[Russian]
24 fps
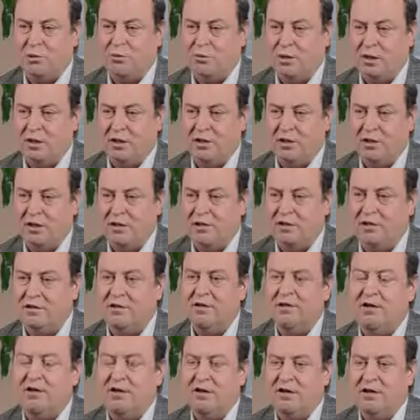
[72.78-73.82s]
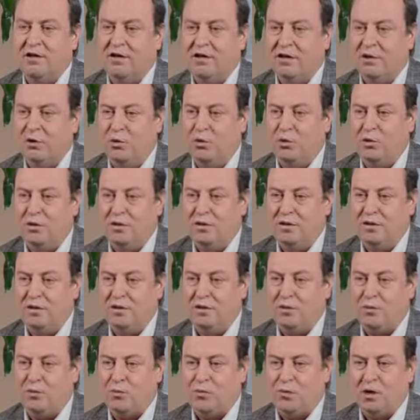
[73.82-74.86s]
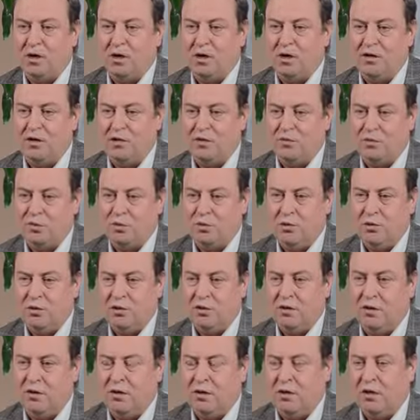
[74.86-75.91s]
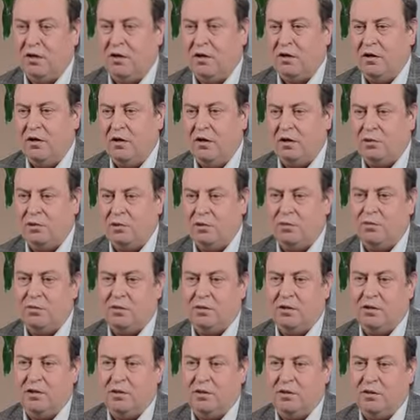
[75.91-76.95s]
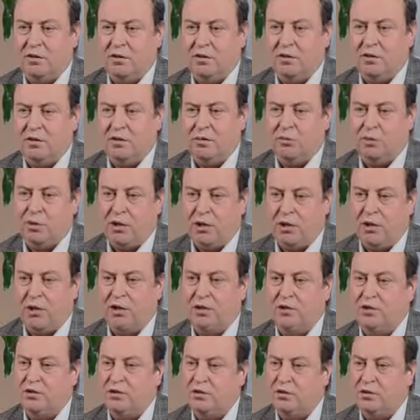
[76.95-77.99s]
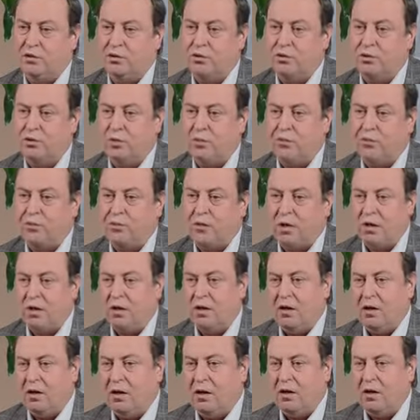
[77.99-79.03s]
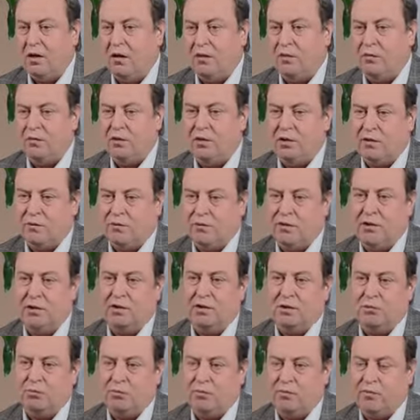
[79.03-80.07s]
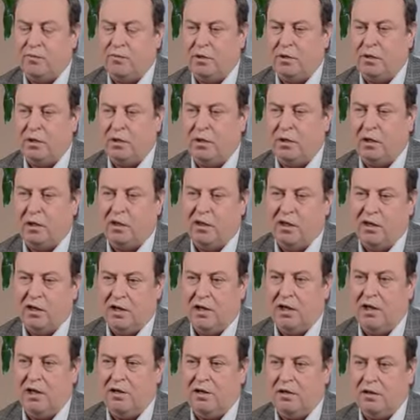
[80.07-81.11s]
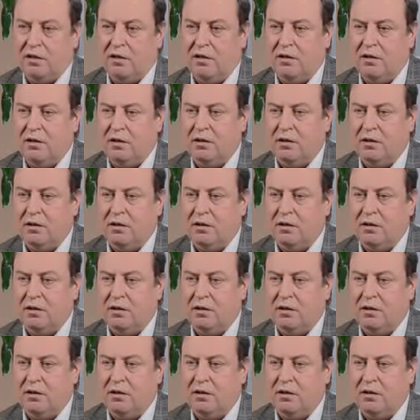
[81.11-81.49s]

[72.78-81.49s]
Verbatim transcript: преодолеть любые невзгоды. И особенно приятно, что вот в этом океане